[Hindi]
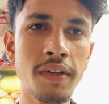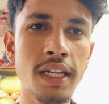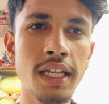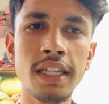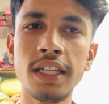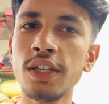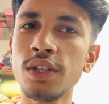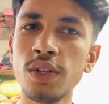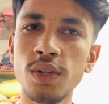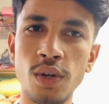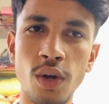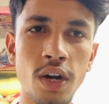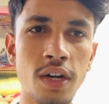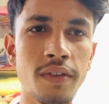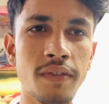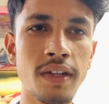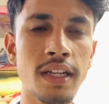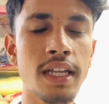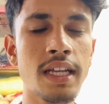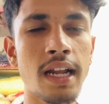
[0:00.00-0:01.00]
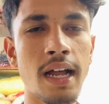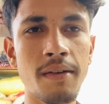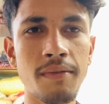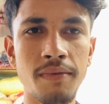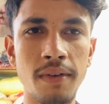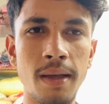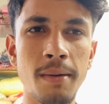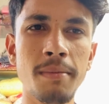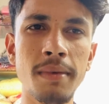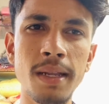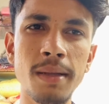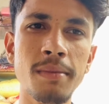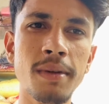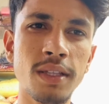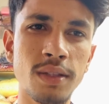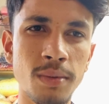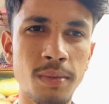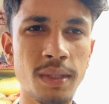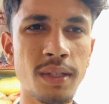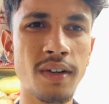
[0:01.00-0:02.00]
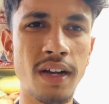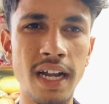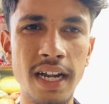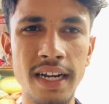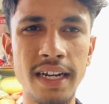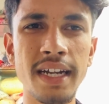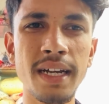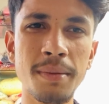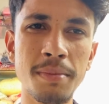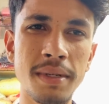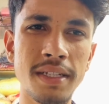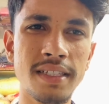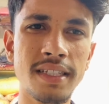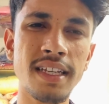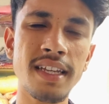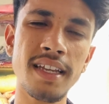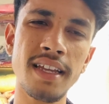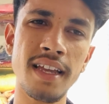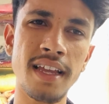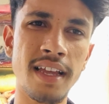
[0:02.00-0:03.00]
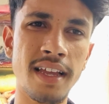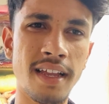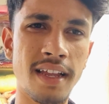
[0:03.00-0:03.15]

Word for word: व्हीलर की तो रॉट व्हीलर आप फैमिली में तो मतलब हंड्रेड में से